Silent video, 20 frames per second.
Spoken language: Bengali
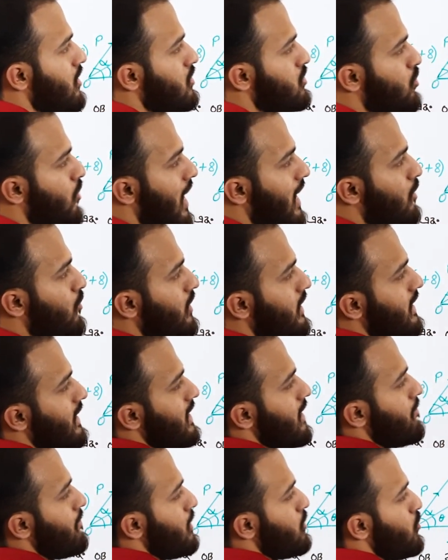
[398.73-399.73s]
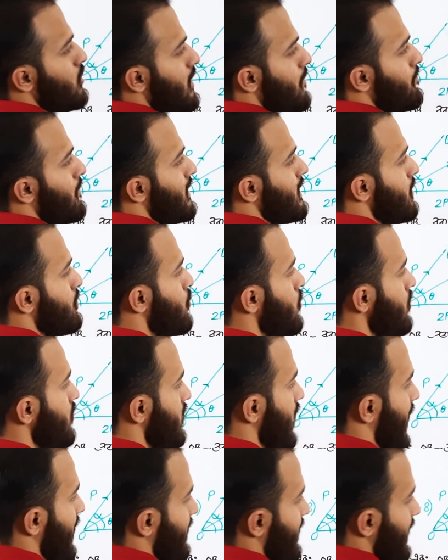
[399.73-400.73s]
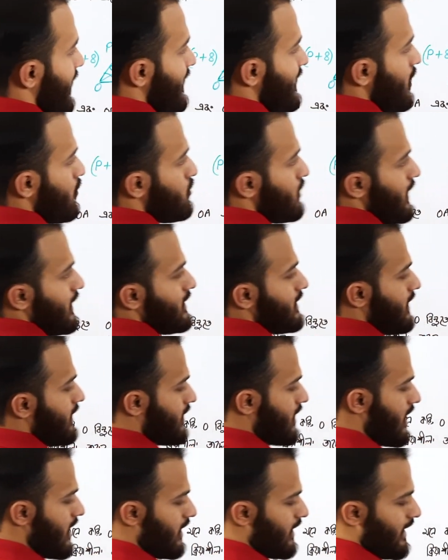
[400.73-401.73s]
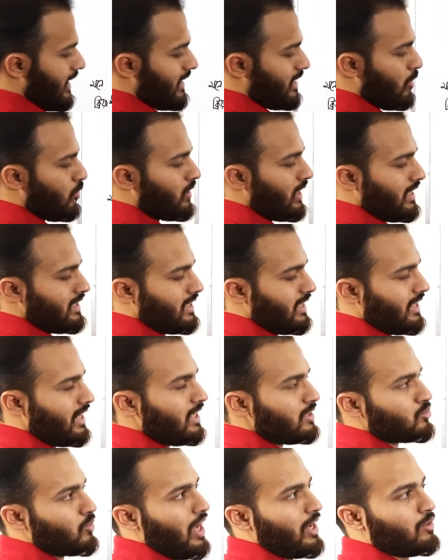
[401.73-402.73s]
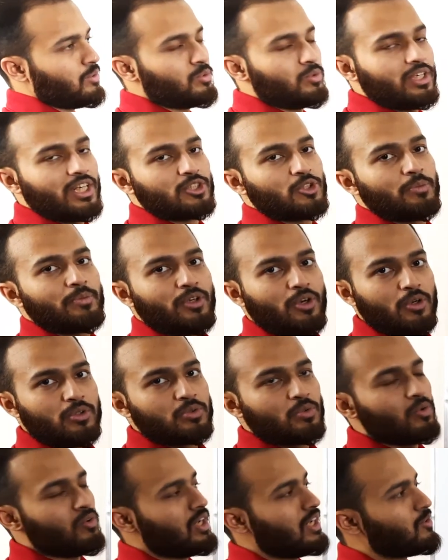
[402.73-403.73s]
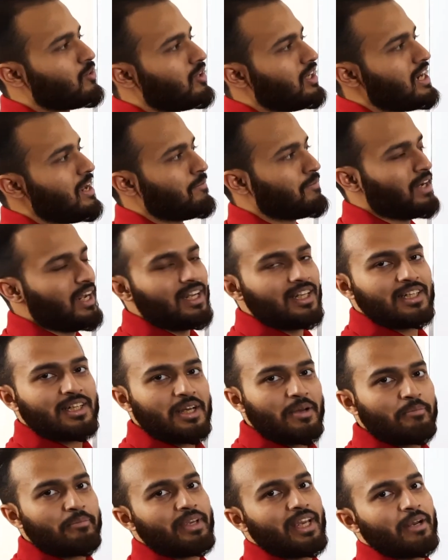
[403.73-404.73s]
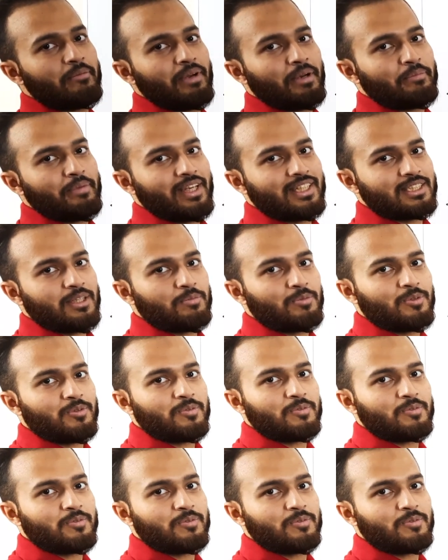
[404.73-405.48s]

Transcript: সো এখন এটাকে আমরা দুই নাম্বার দিব অ্যান্ড এটাও টেন থেটা এটাও টেন থেটা সো এখন দুইটা সমীকরণ তুলনা করলে আমরা পি এর মান পেয়ে যাব